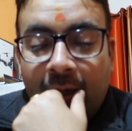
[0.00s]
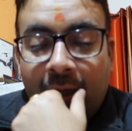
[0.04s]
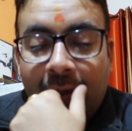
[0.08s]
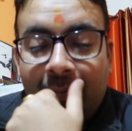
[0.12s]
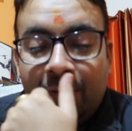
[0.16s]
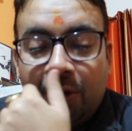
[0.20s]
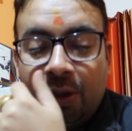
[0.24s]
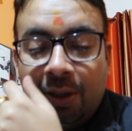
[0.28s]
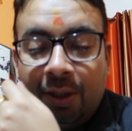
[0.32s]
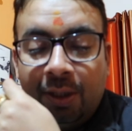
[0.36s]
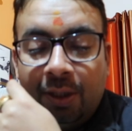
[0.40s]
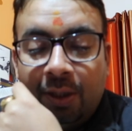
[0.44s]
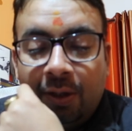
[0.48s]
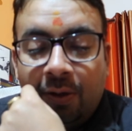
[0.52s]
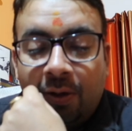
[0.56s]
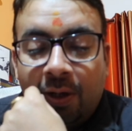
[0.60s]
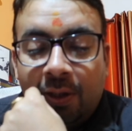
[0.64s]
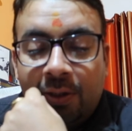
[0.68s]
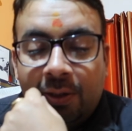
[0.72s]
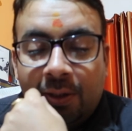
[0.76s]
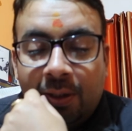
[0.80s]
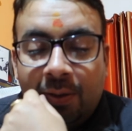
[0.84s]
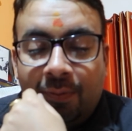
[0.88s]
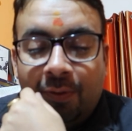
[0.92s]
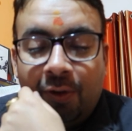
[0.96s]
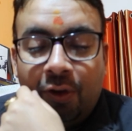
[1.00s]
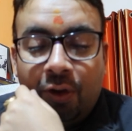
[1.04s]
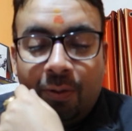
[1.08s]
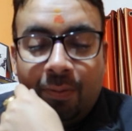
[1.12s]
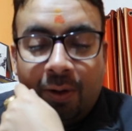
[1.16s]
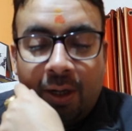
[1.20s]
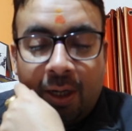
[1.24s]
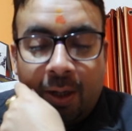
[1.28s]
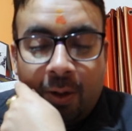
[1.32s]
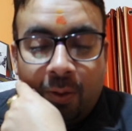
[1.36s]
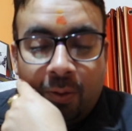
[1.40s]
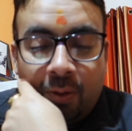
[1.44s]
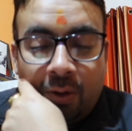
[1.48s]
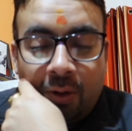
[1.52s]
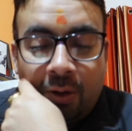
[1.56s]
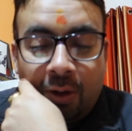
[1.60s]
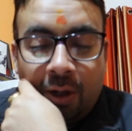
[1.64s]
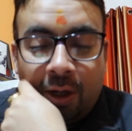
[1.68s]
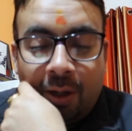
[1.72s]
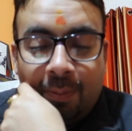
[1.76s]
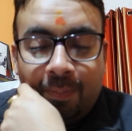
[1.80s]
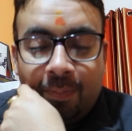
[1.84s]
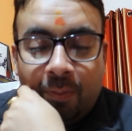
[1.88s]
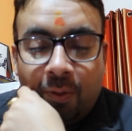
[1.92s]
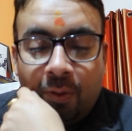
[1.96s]
आप जाइए और अच्छे से वीडियो बनाओ और
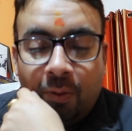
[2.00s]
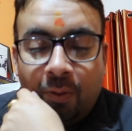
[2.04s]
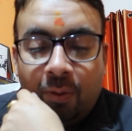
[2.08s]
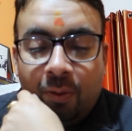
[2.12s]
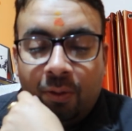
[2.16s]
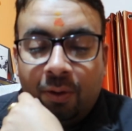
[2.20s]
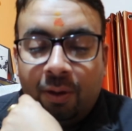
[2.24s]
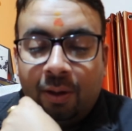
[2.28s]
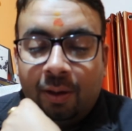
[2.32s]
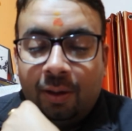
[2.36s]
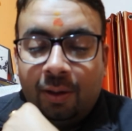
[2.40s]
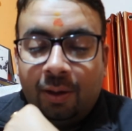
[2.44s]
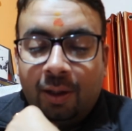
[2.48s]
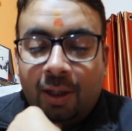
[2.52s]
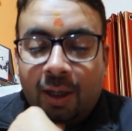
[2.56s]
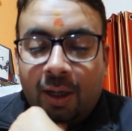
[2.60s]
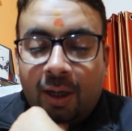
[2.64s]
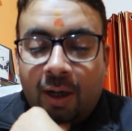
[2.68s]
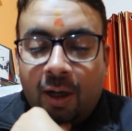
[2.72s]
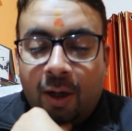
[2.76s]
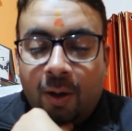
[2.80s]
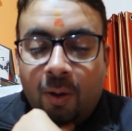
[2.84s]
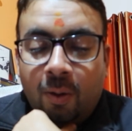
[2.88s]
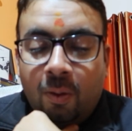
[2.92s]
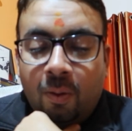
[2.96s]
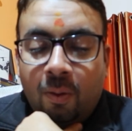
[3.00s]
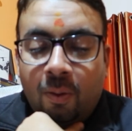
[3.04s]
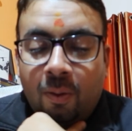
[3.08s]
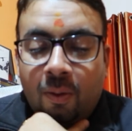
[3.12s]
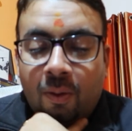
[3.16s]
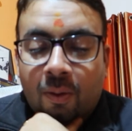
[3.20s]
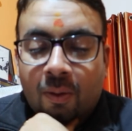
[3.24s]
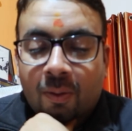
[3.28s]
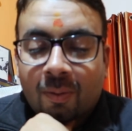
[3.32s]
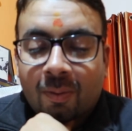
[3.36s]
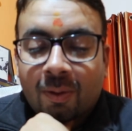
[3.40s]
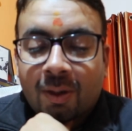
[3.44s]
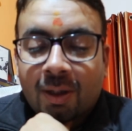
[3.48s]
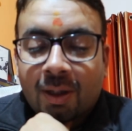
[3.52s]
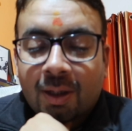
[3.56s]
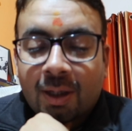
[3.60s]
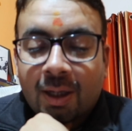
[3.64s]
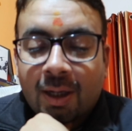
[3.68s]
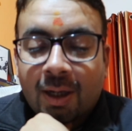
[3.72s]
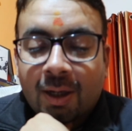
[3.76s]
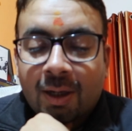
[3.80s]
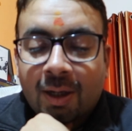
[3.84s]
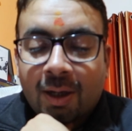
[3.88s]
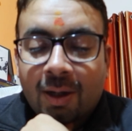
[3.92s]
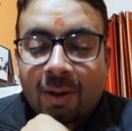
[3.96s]
हमको दिखाओ उधर
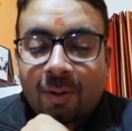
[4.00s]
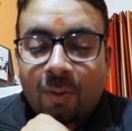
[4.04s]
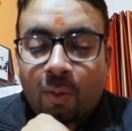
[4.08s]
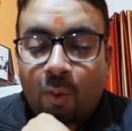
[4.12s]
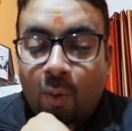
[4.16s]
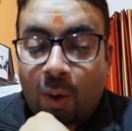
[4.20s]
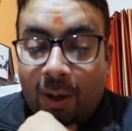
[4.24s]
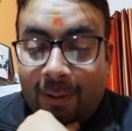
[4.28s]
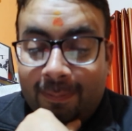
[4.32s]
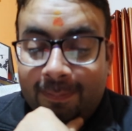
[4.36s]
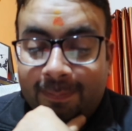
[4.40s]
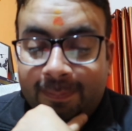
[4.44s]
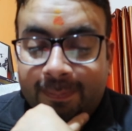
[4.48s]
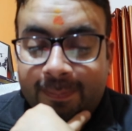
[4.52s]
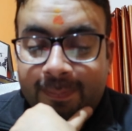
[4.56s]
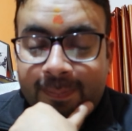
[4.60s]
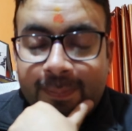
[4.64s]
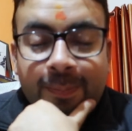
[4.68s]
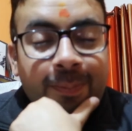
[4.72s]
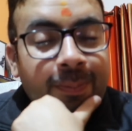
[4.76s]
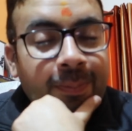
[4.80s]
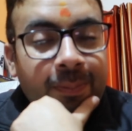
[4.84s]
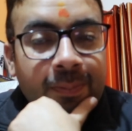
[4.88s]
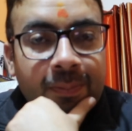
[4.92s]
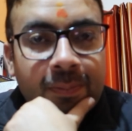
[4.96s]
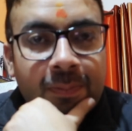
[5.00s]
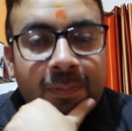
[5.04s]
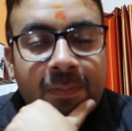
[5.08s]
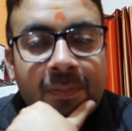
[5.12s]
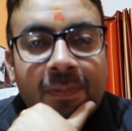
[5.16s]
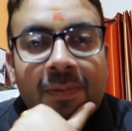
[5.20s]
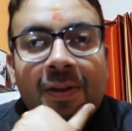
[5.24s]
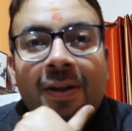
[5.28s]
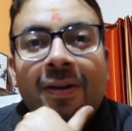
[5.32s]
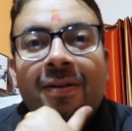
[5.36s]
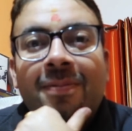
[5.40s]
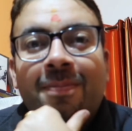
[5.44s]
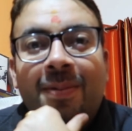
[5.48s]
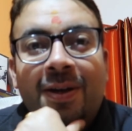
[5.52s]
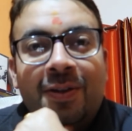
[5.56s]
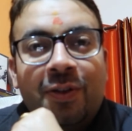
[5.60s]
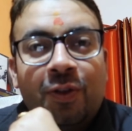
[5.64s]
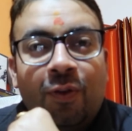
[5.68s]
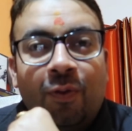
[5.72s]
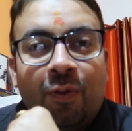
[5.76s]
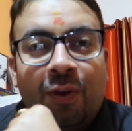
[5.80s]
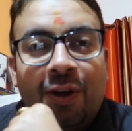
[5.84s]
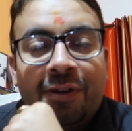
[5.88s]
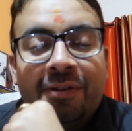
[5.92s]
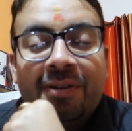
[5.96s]
क्या क्या हुआ
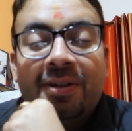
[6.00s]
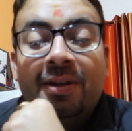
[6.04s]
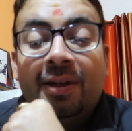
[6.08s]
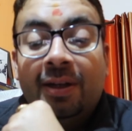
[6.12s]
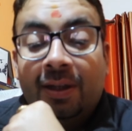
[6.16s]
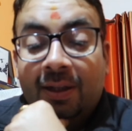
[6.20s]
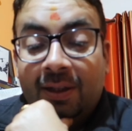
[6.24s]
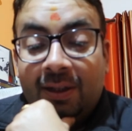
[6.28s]
बेस्ट ऑफ लक